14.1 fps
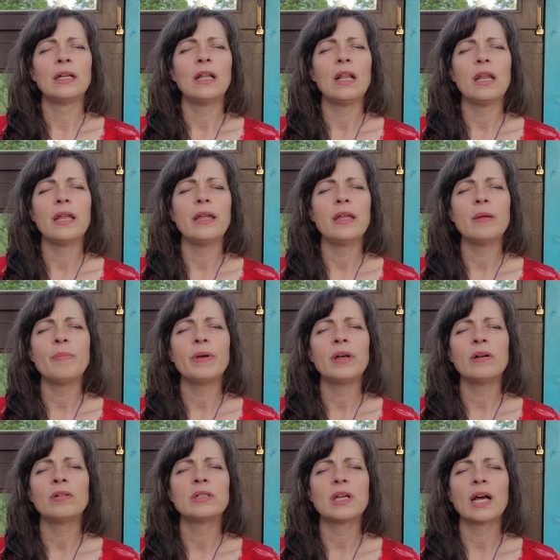
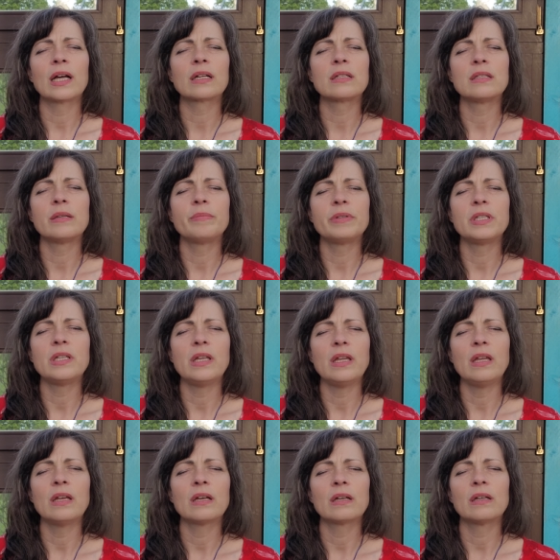liebe und
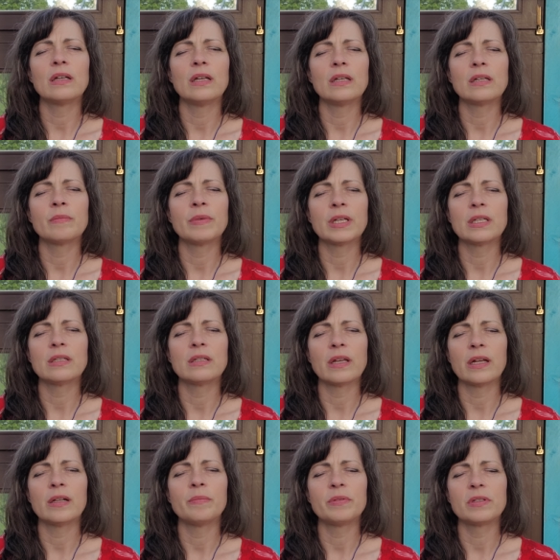akzeptiere ich mich
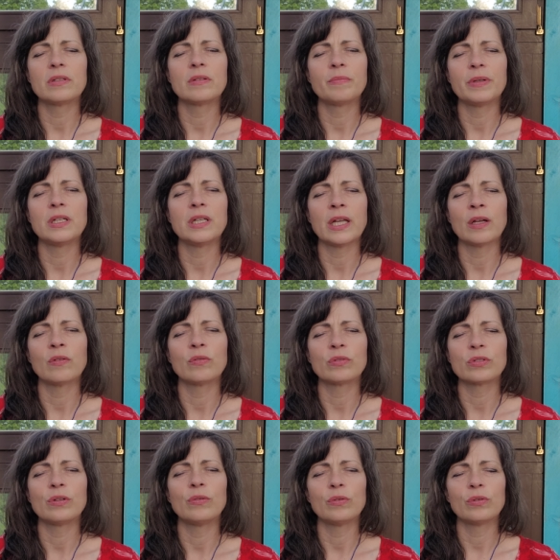selbst
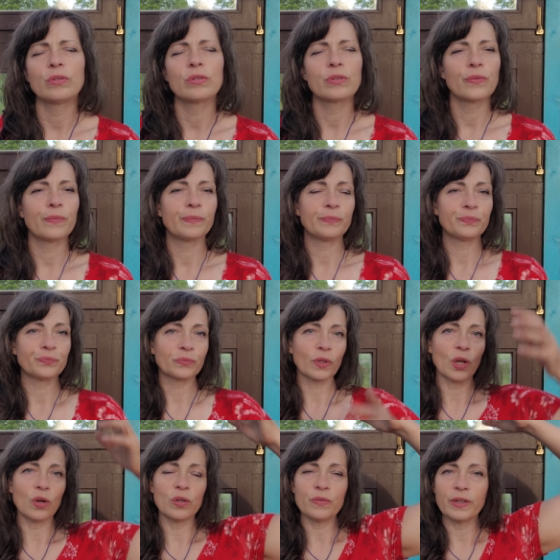bedingungslos.
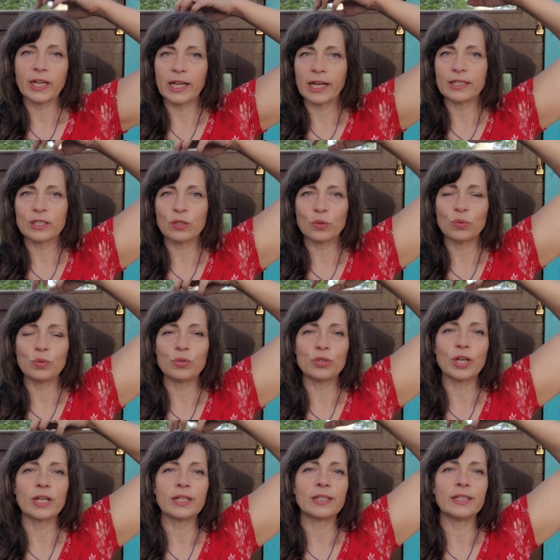Und wir gehen ans
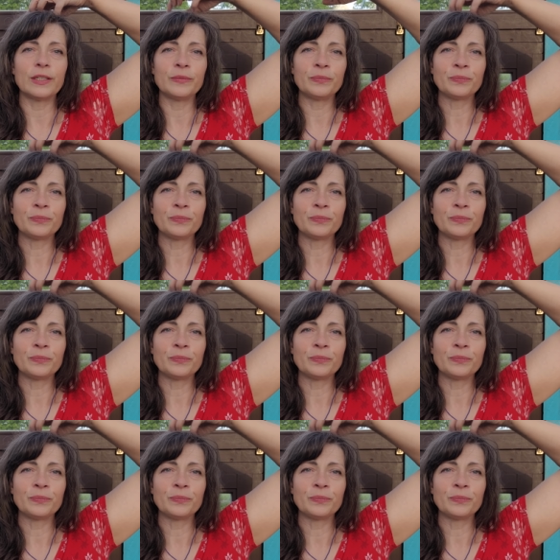Kronenchakra.